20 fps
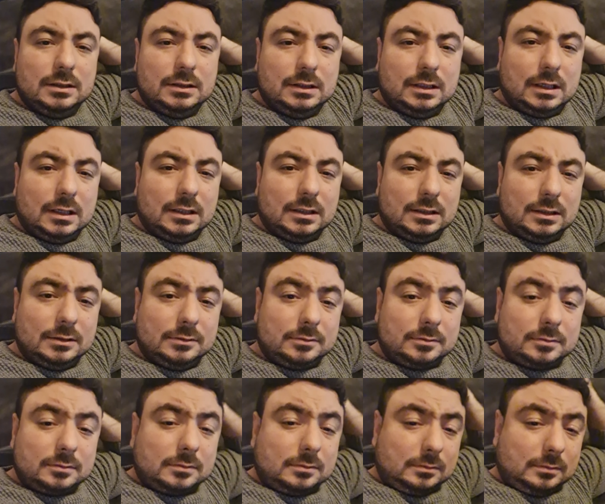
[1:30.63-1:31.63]
Yani
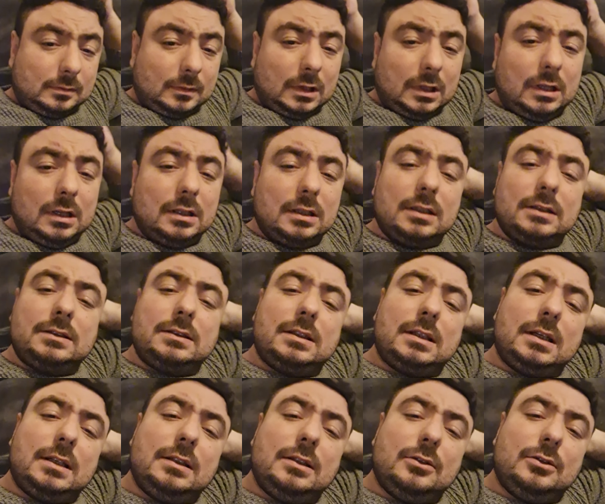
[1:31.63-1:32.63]

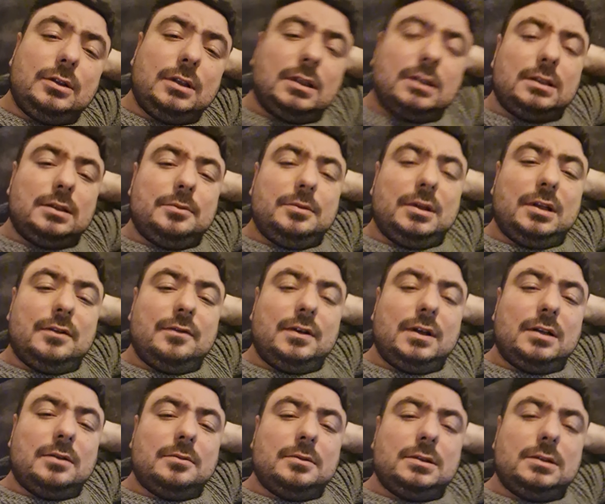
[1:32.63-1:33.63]
Galatasaray'ın ne oynadığını bilen
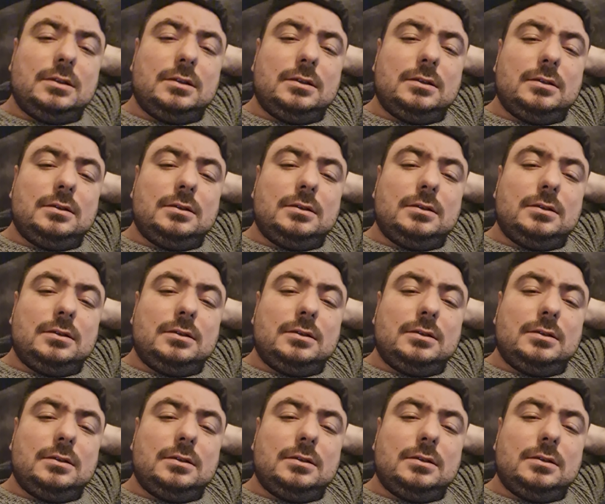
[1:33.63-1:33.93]
var mı?